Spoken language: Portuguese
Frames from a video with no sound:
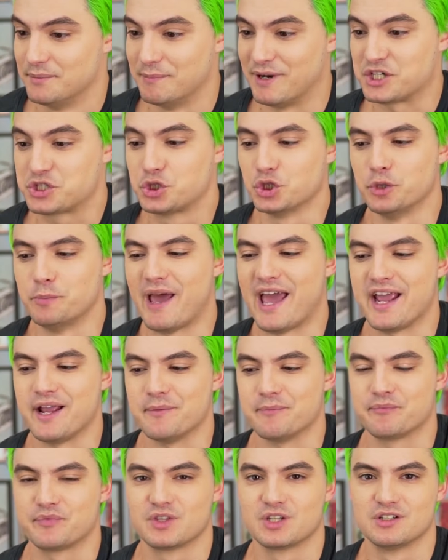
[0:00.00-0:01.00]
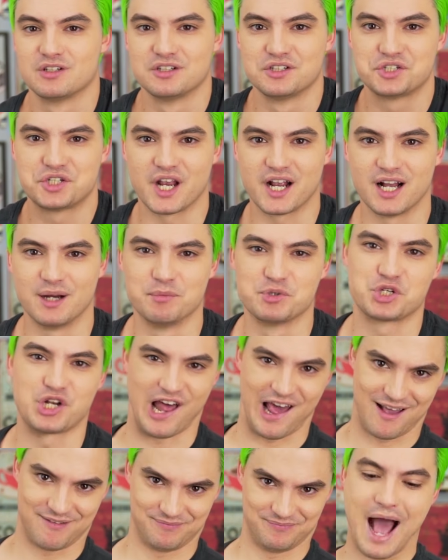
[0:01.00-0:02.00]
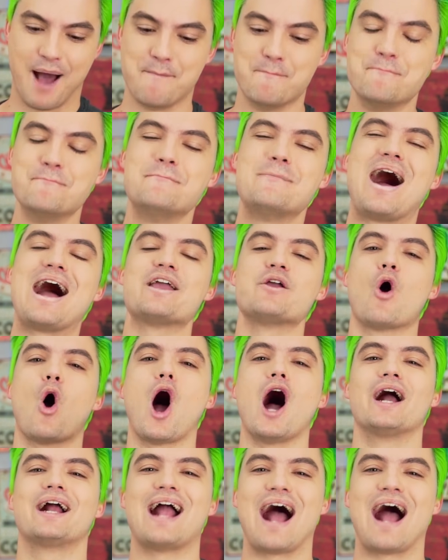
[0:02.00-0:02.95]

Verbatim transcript: Mas tudo bem! Chegamos lá. A maior